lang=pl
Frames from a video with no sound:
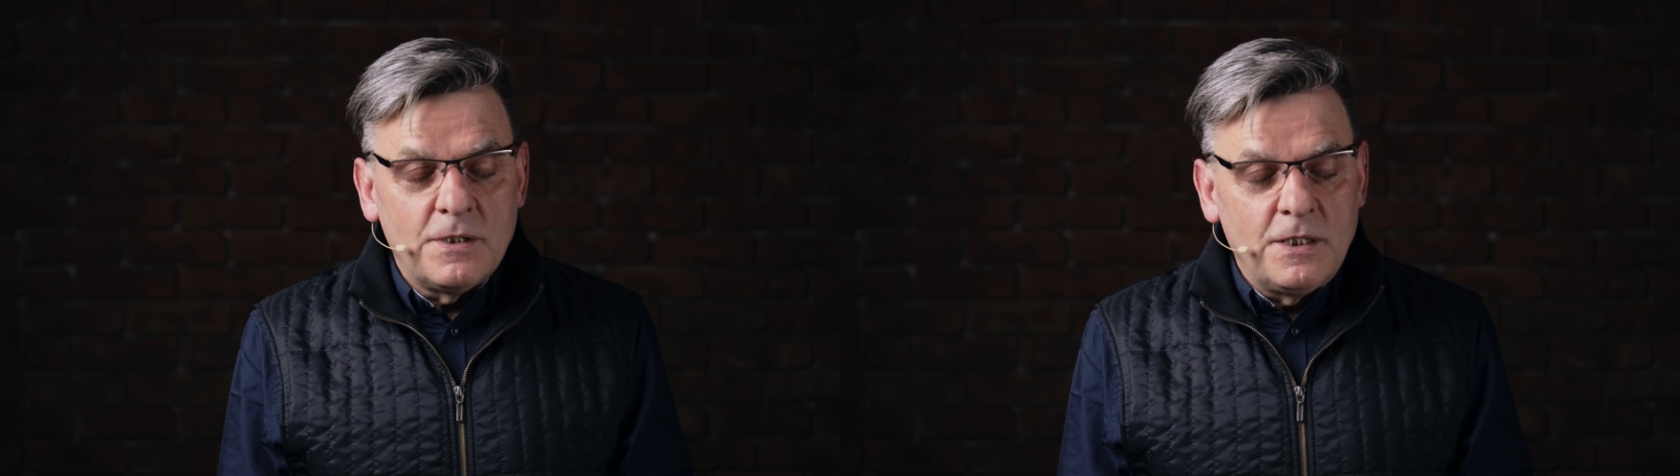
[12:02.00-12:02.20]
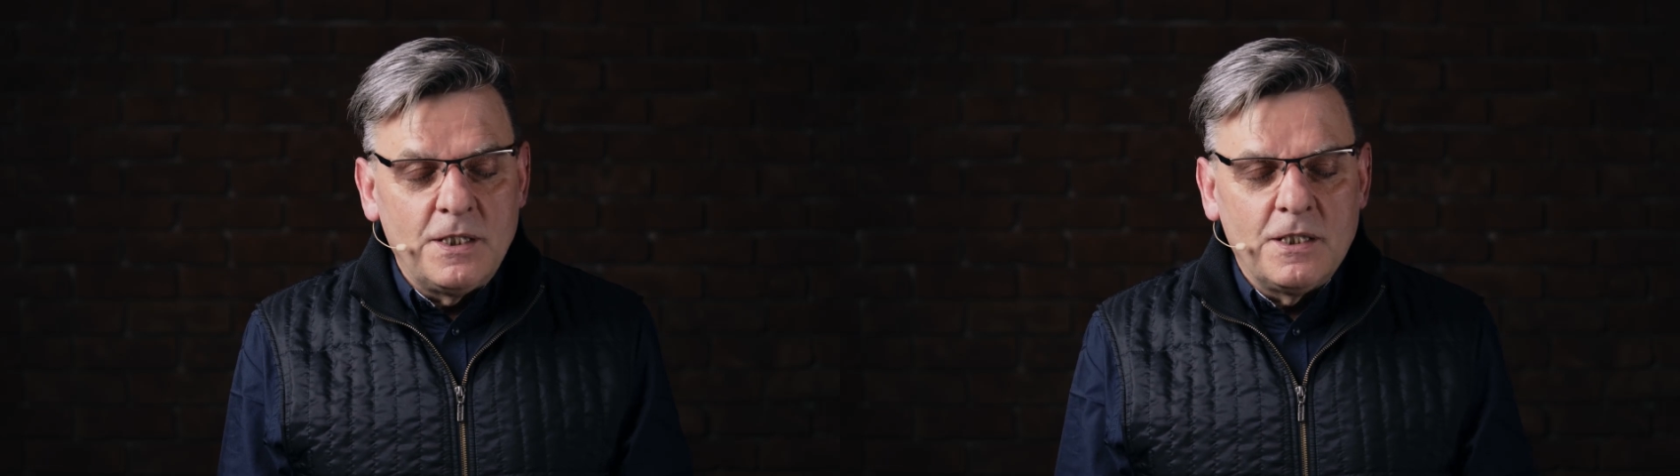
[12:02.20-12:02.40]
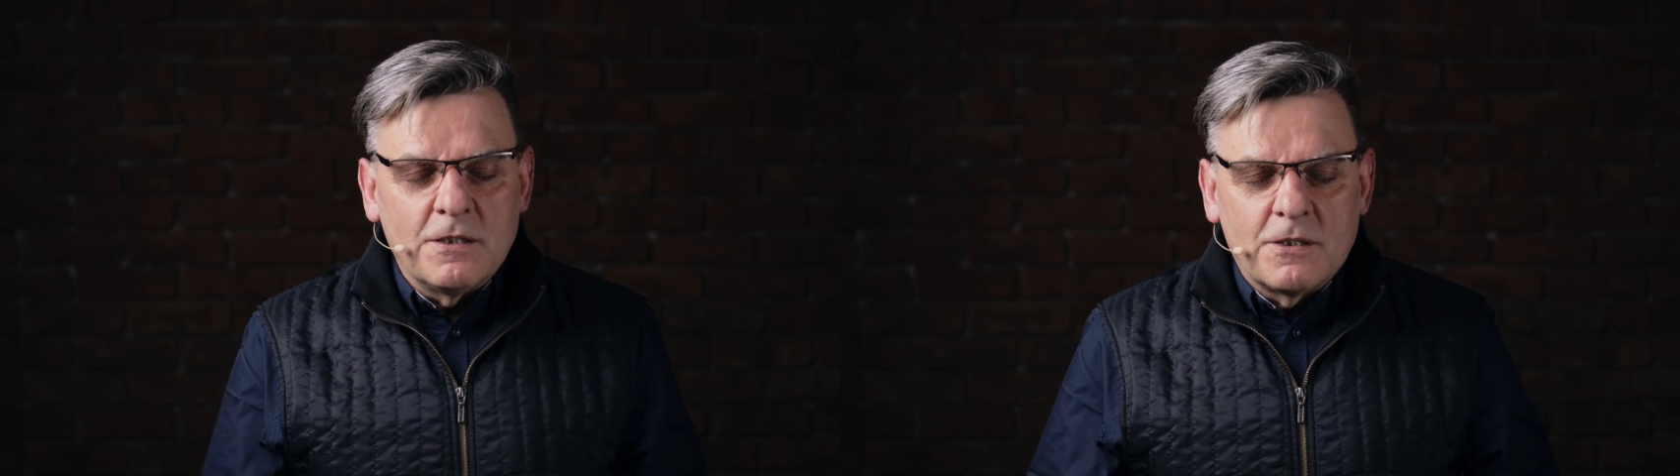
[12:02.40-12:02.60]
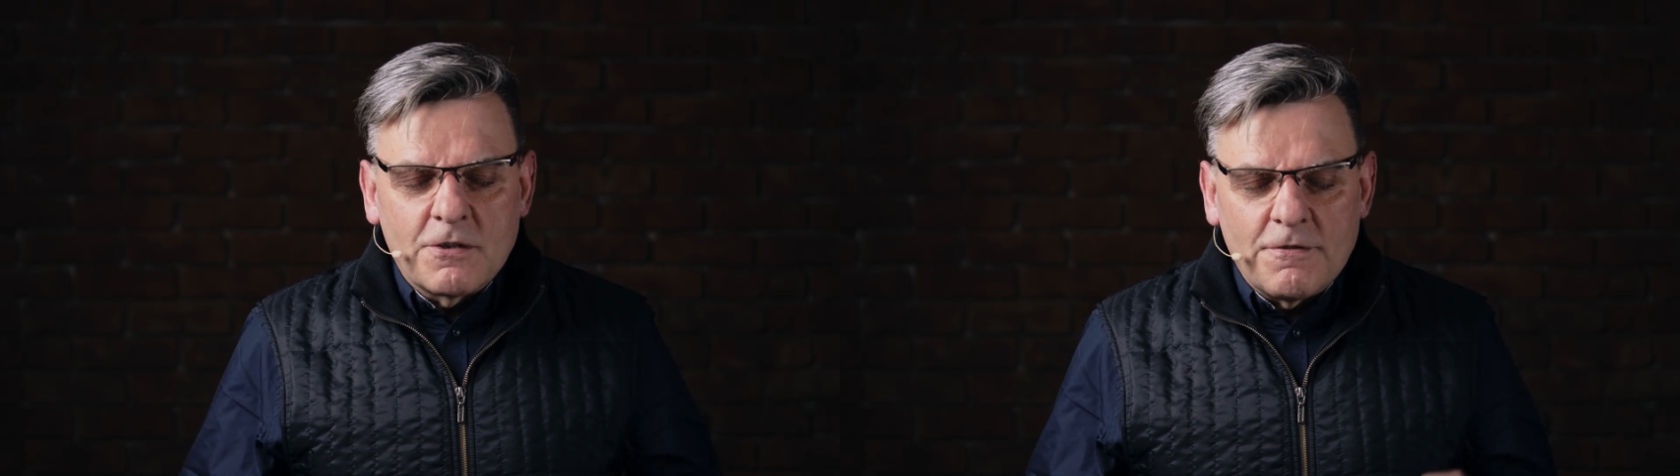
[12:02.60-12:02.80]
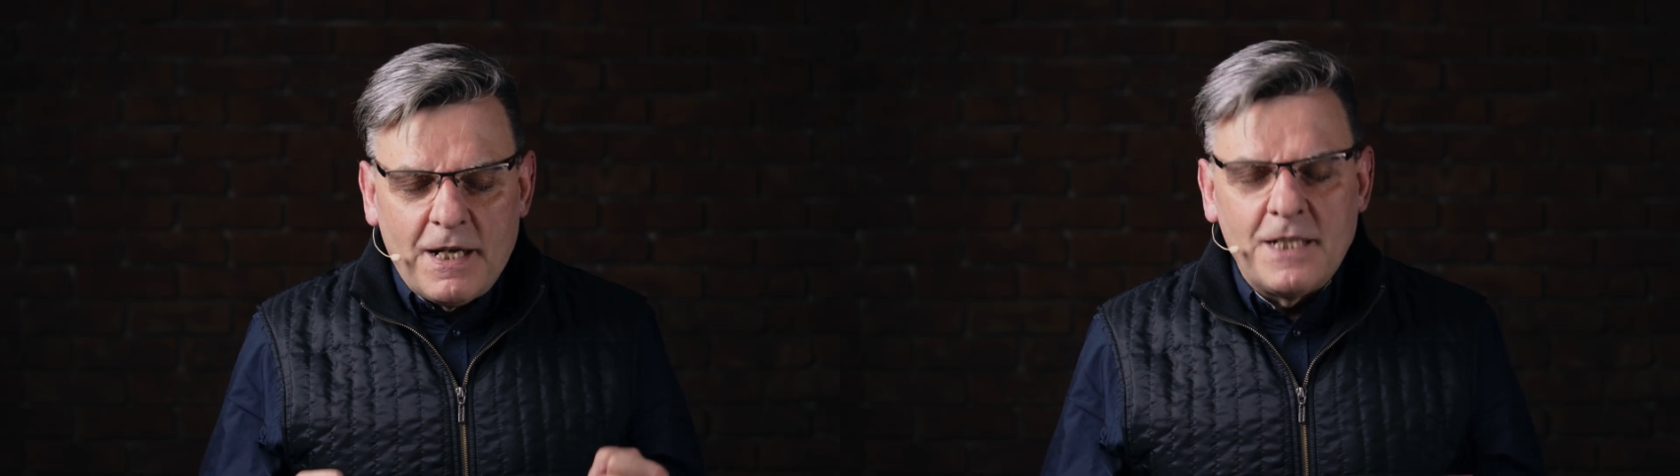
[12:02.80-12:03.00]
i
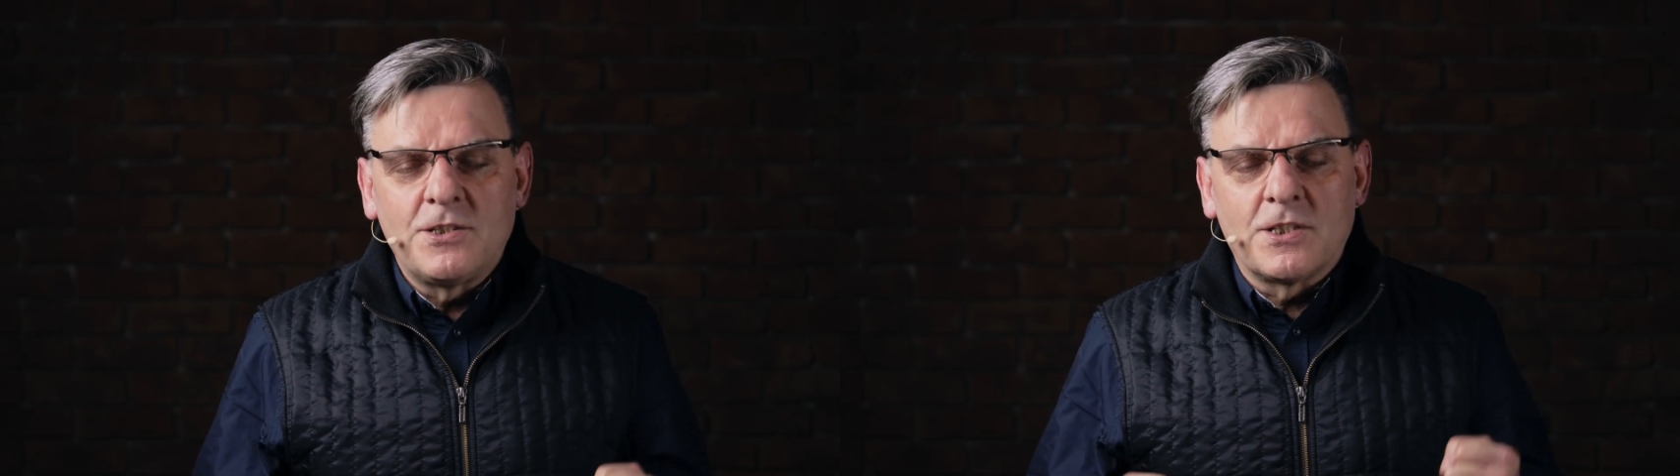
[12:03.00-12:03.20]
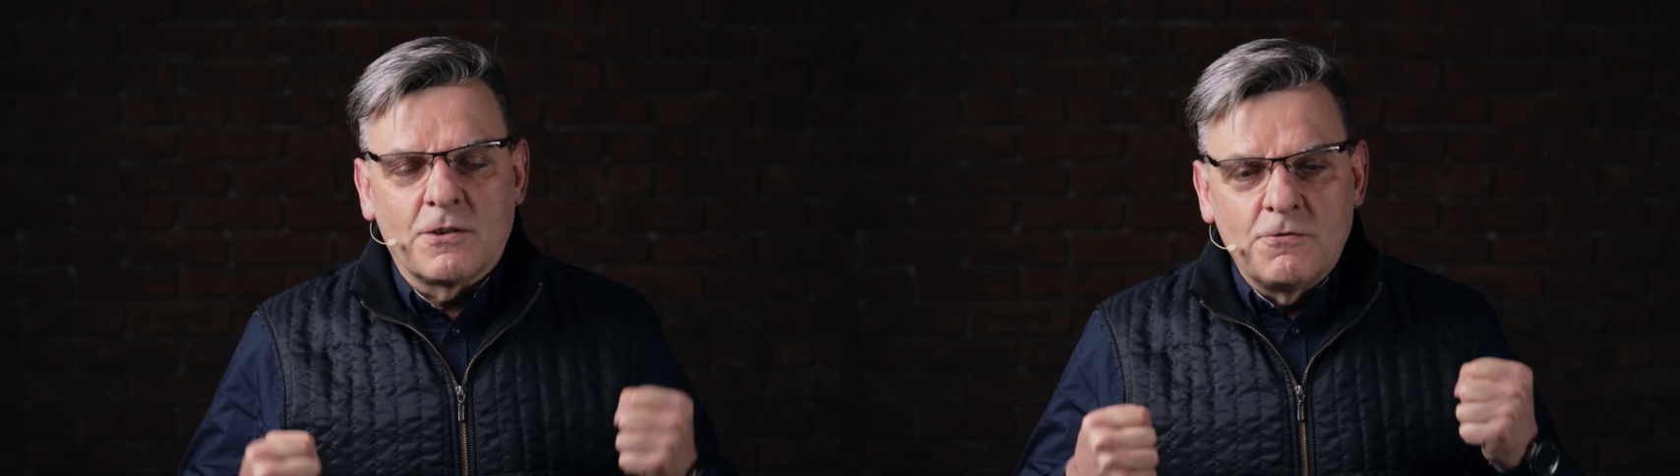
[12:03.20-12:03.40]
trwajcie,